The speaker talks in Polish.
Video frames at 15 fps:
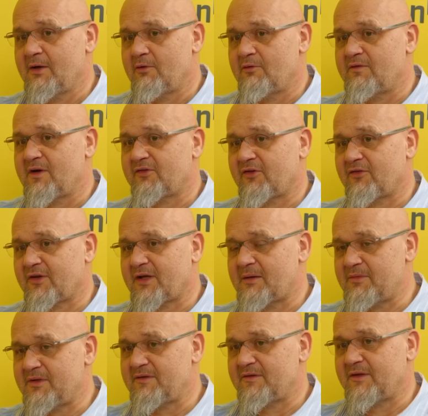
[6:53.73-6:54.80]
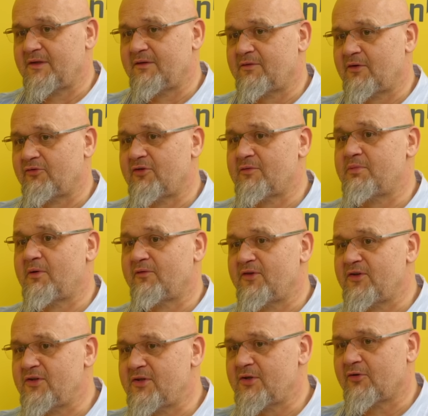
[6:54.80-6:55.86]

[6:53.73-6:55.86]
uważa, że Kamiński i Wąsik powinni